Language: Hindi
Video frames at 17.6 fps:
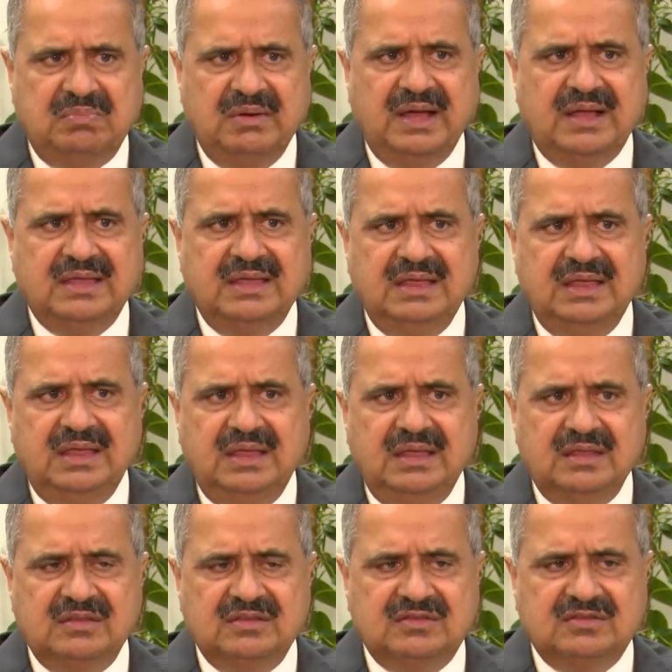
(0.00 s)
बाकी
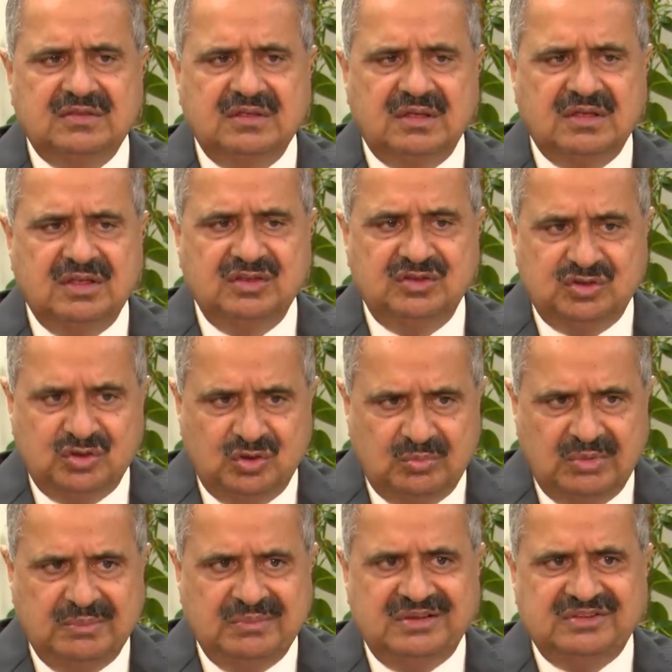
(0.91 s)

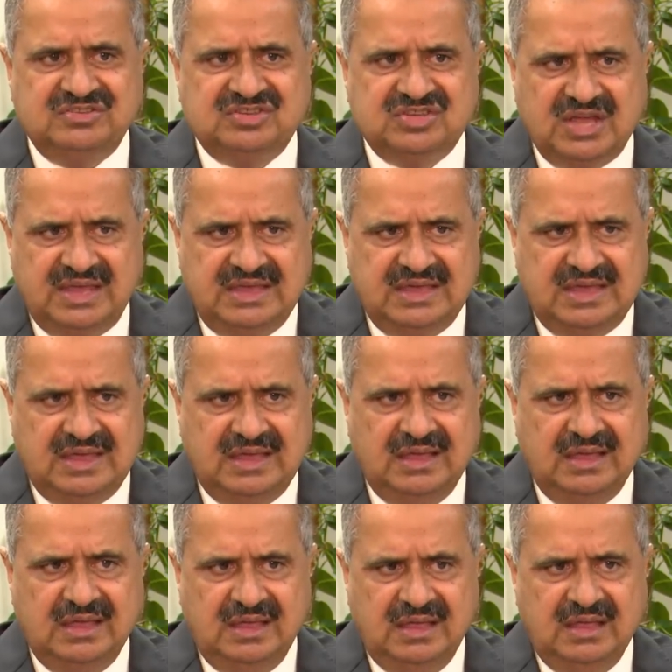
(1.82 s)
कंज्यूमेबल्स चाहिए
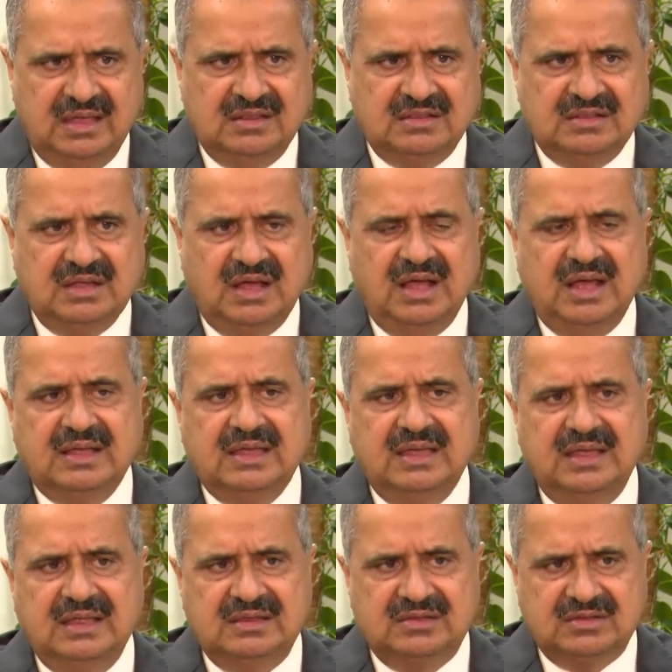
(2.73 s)

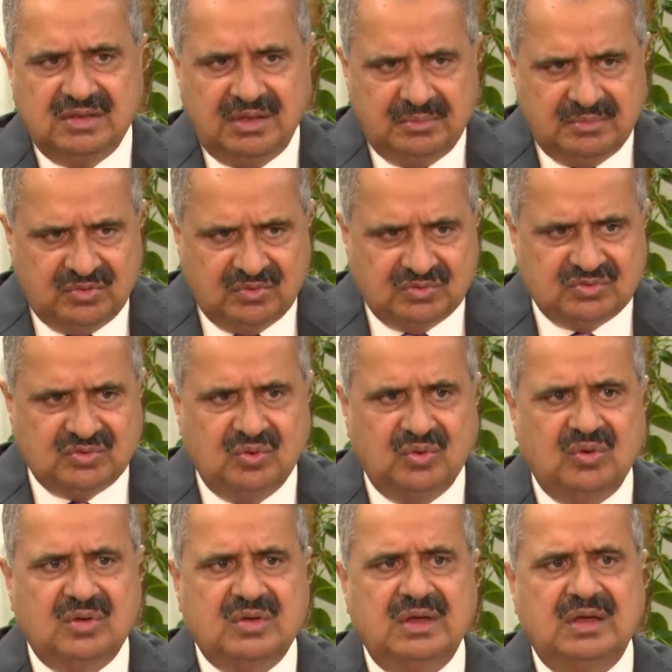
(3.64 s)
ताकि हम
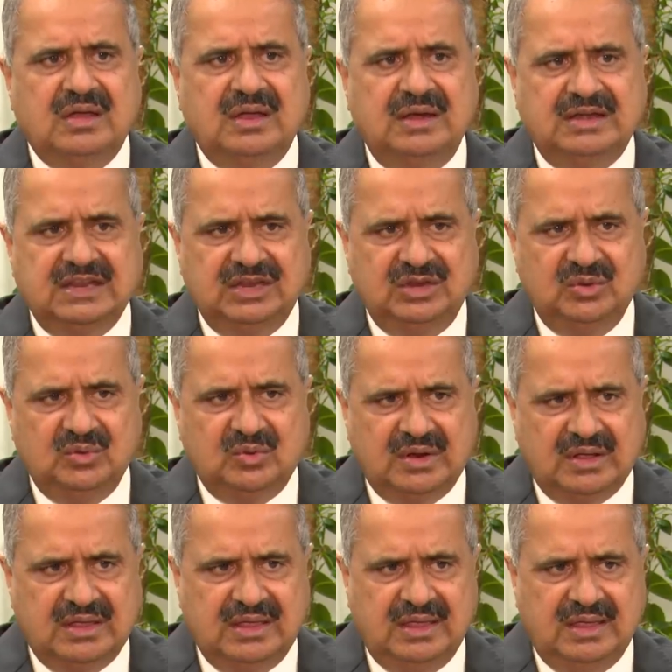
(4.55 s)
उसको कंटिन्यू
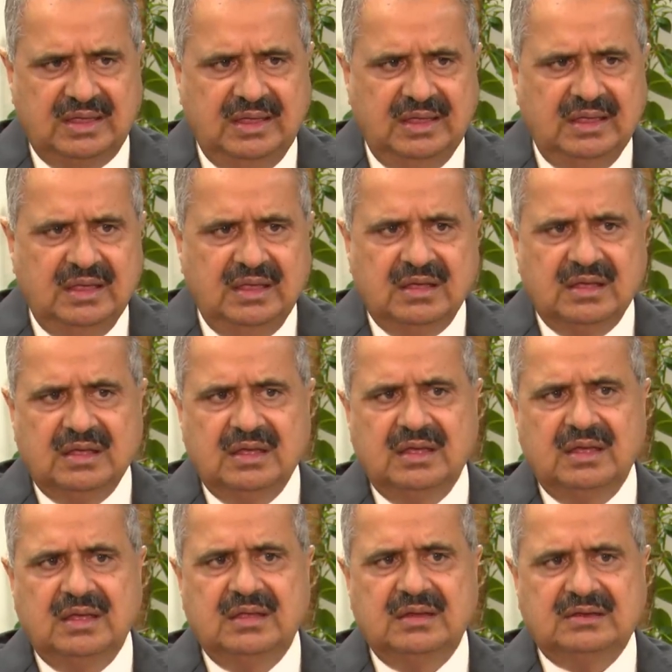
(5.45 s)
रखें
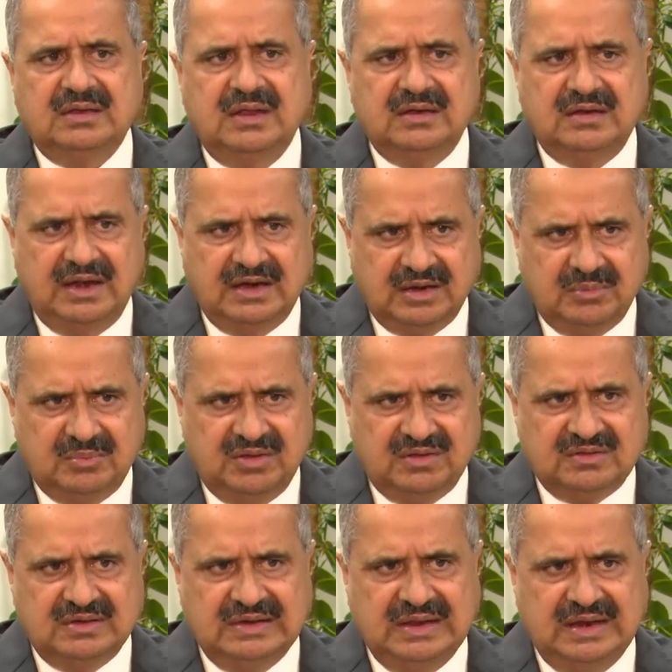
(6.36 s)
डाटा
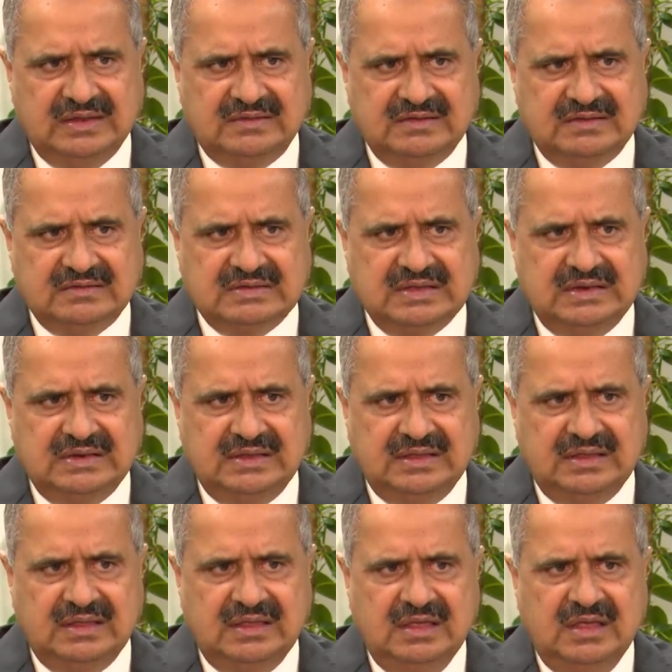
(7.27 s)
बेस एनालिसिस के
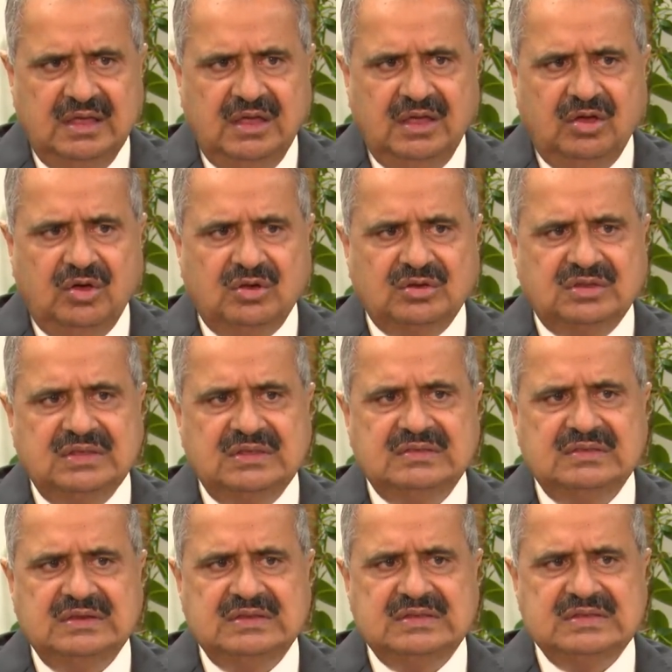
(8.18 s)
लिए और
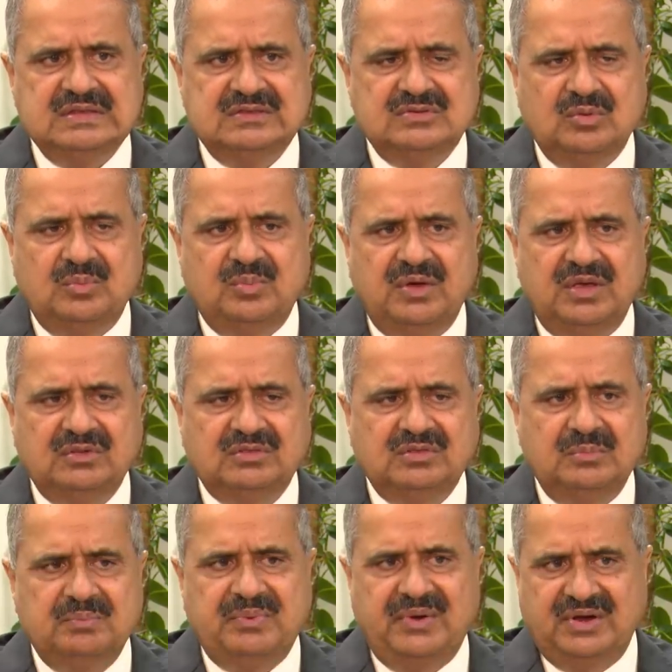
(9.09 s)
तीसरी चीज़ जो
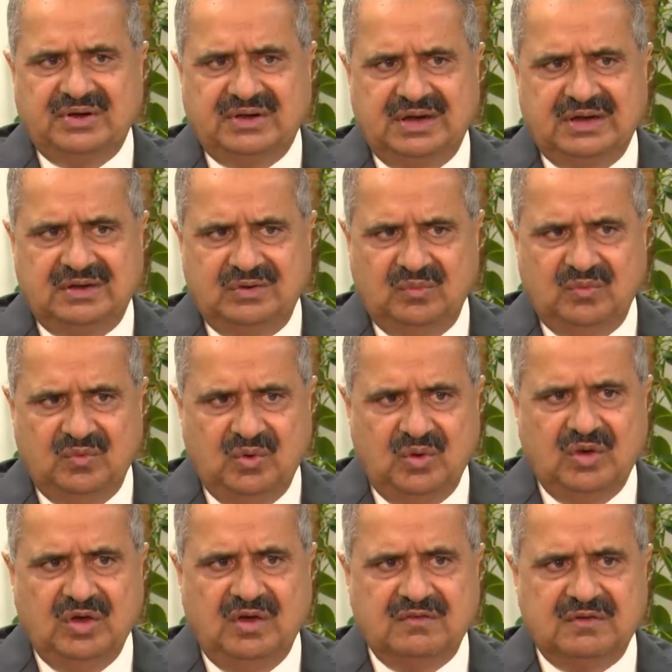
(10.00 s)
बहुत इम्पॉर्टेंट है
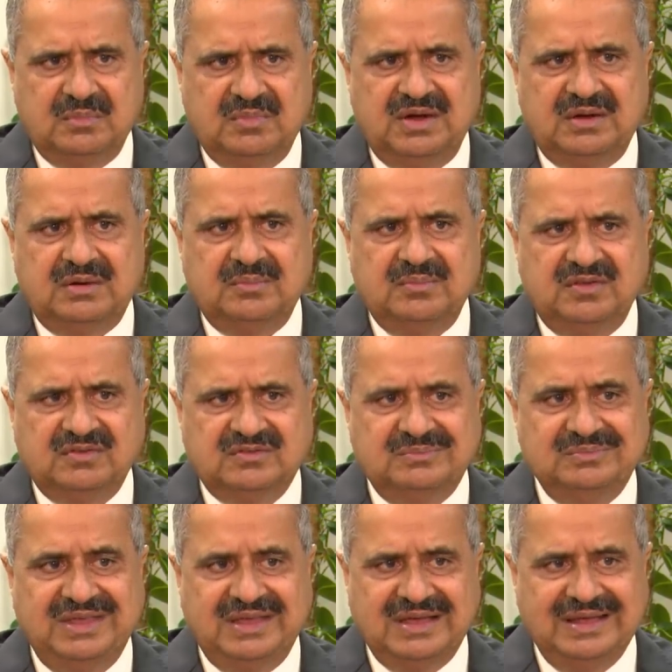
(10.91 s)
वो गवर्नमेंट
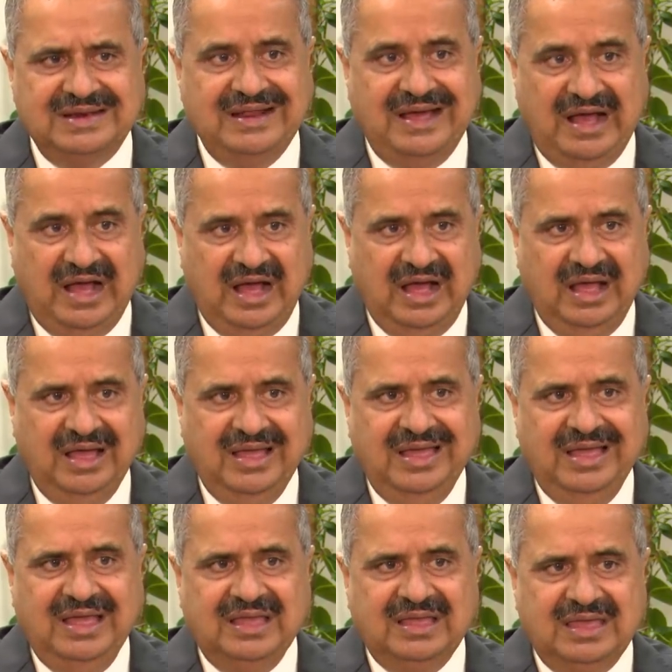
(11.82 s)
मस्ट मेक ए ला
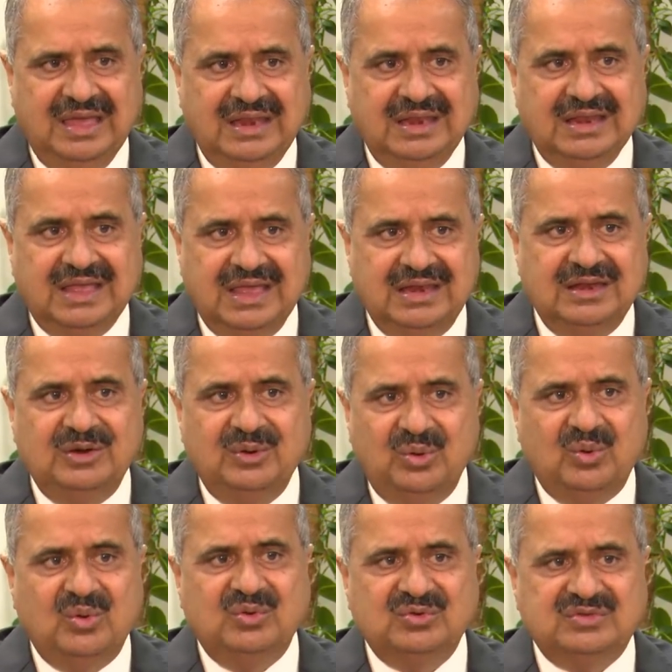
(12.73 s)
किन किन
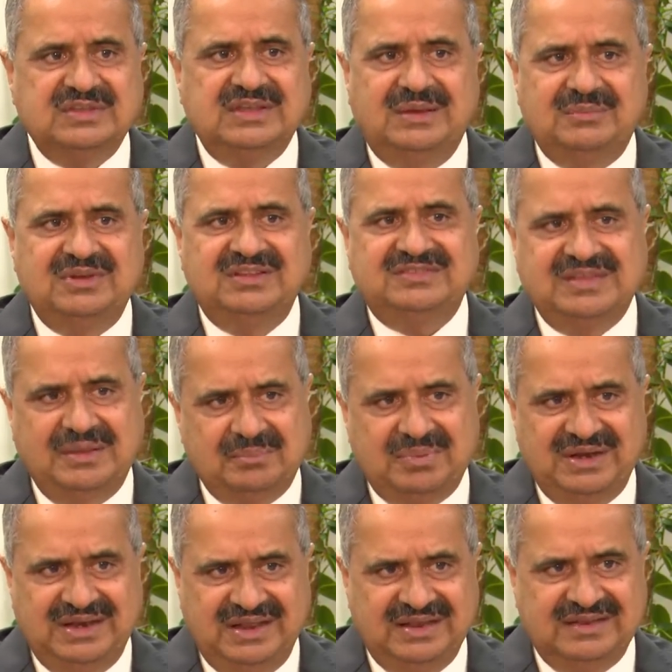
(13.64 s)
लोगों से हमने
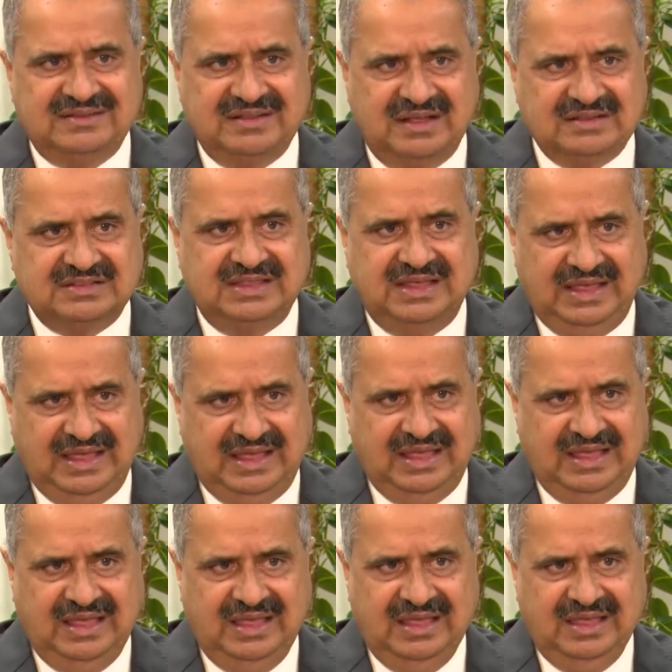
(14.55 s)
सैंपल ले सकते
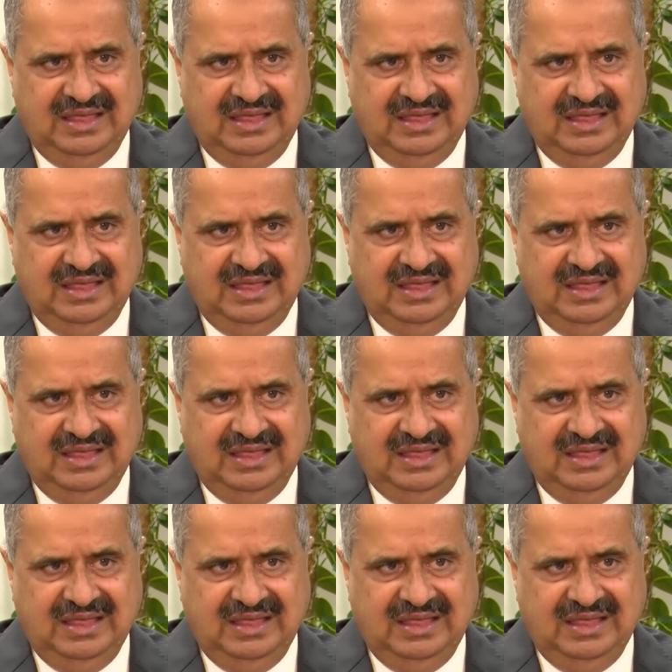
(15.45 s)
हैं